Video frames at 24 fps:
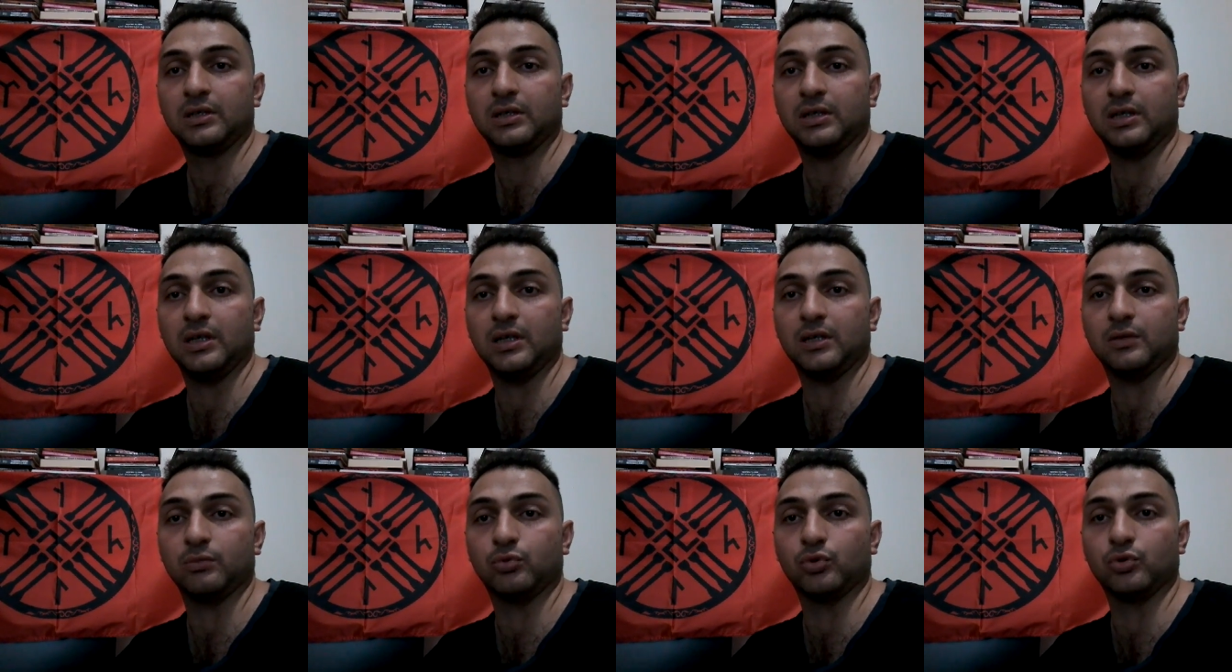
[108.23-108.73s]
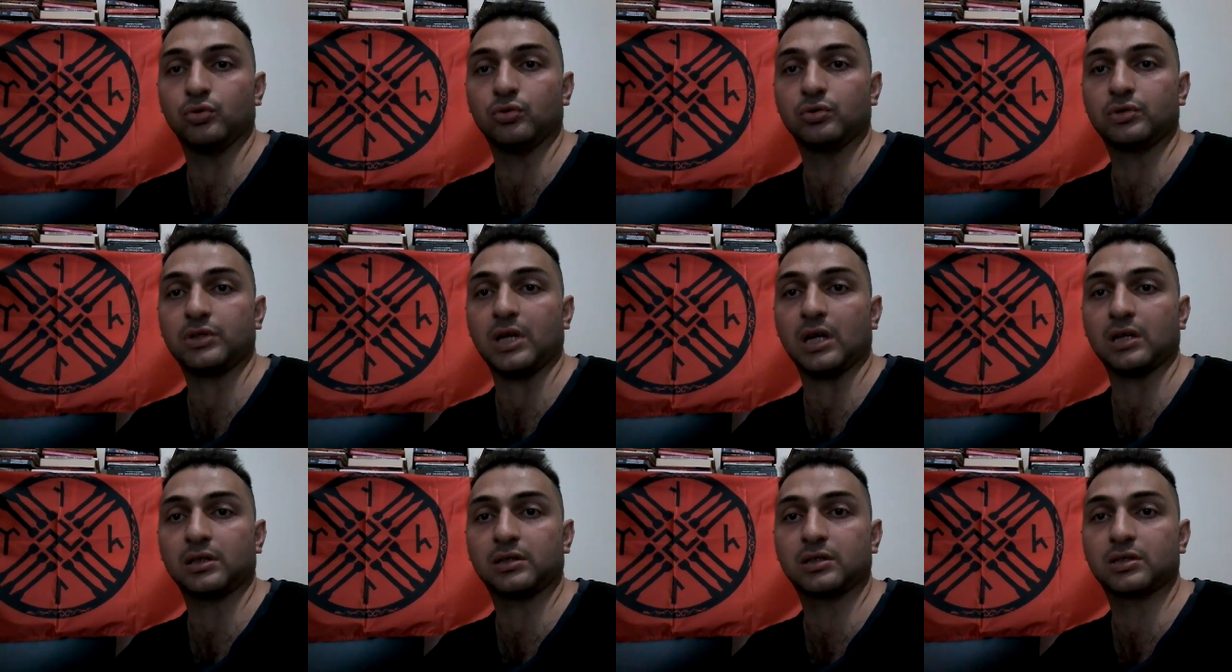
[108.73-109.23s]
Yani bunun
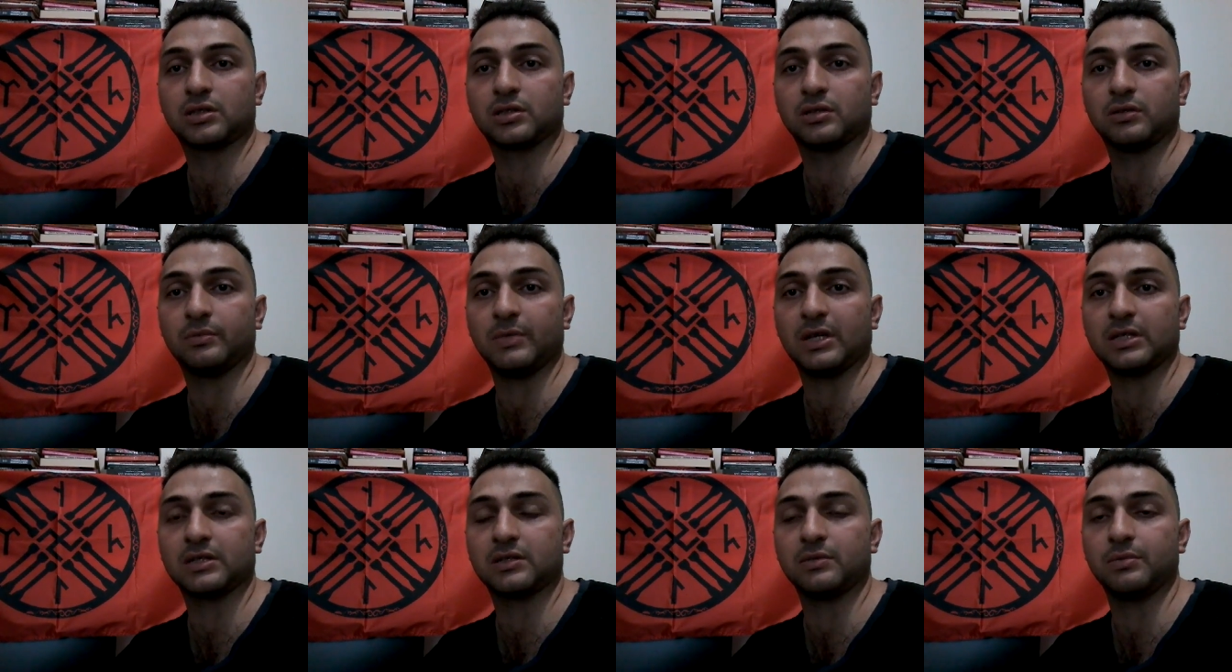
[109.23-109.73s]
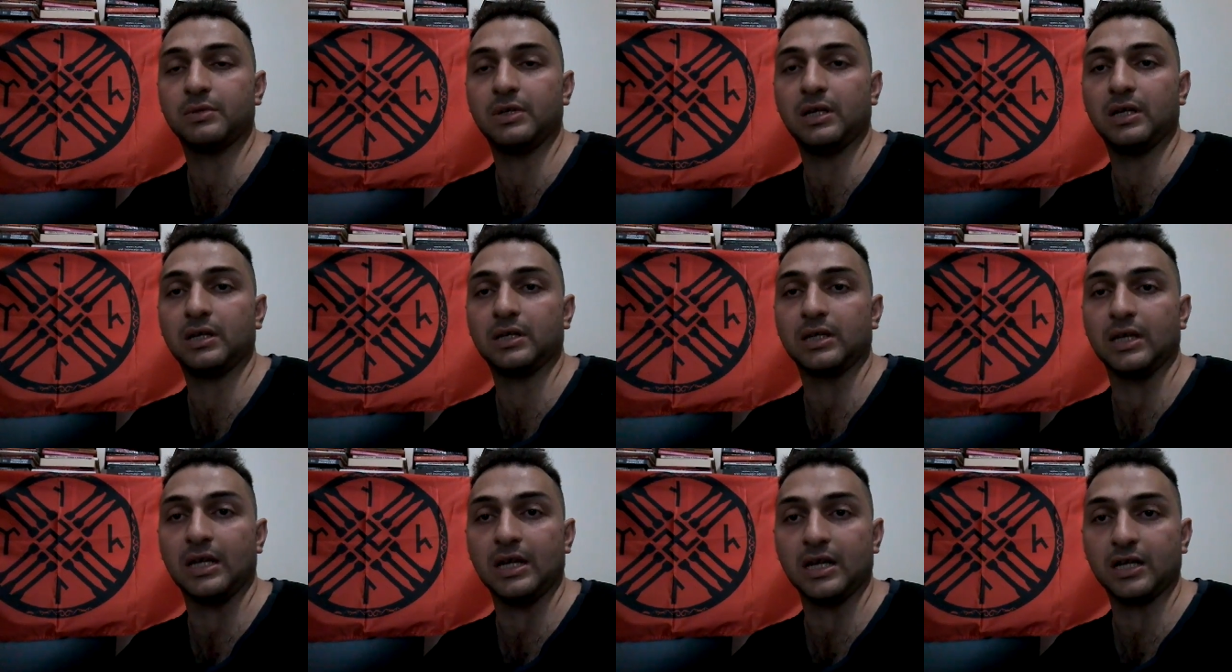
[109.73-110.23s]
tartışılması bile
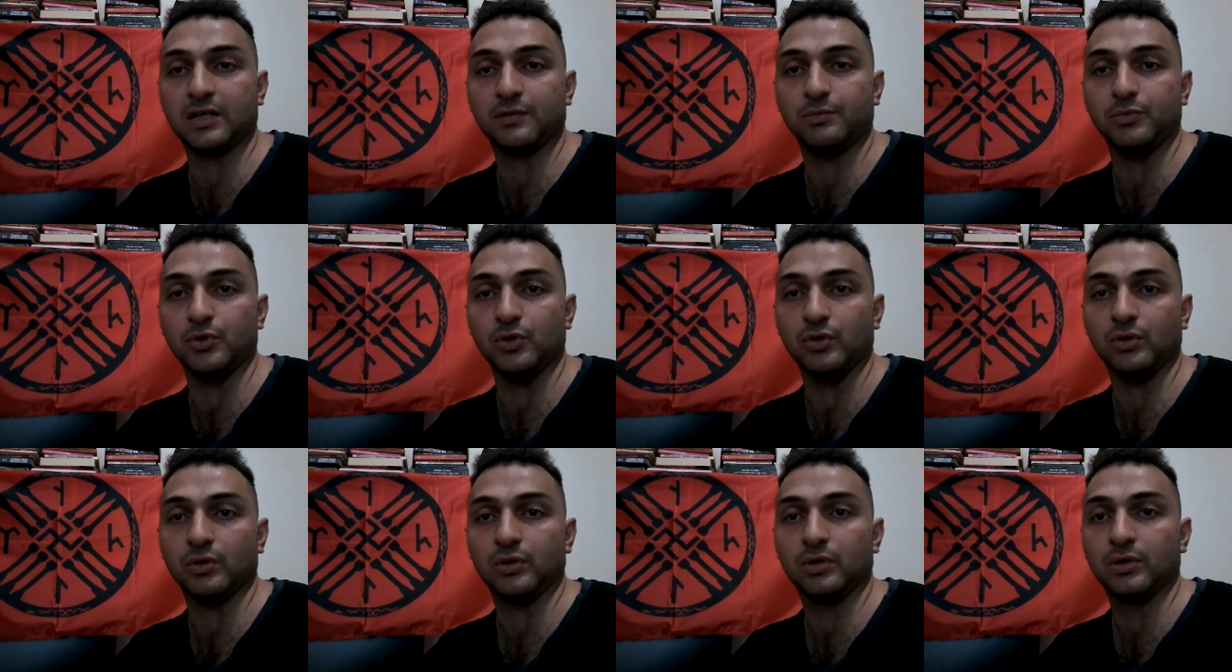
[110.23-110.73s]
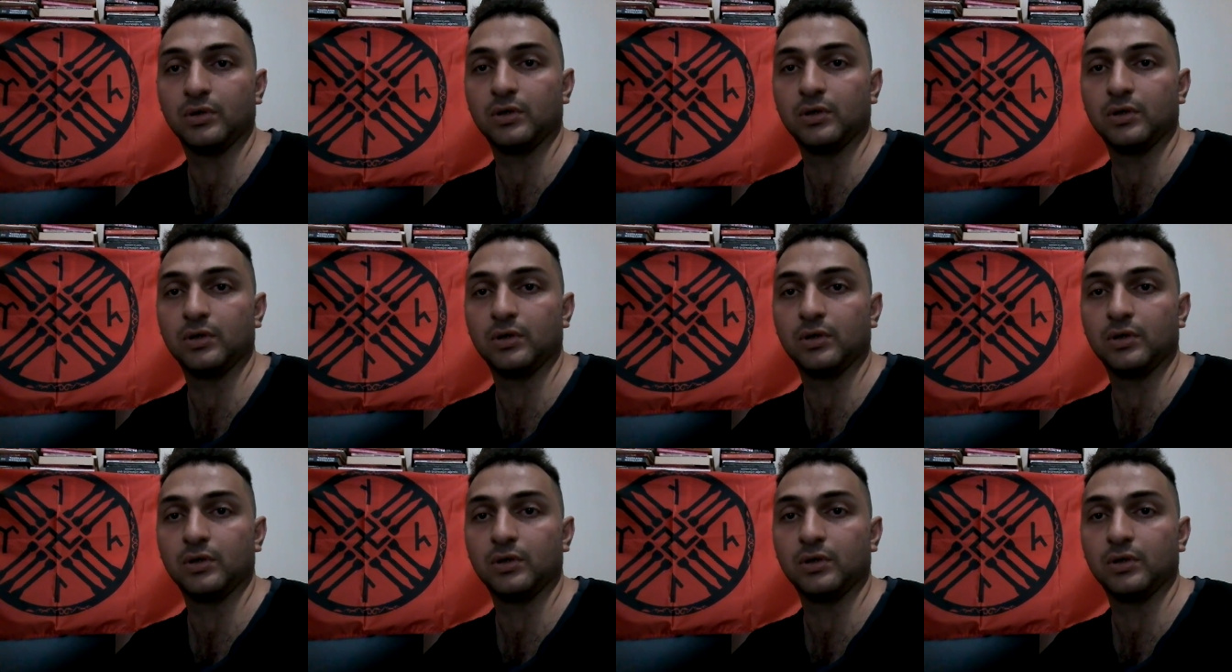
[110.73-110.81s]
gerekmiyor.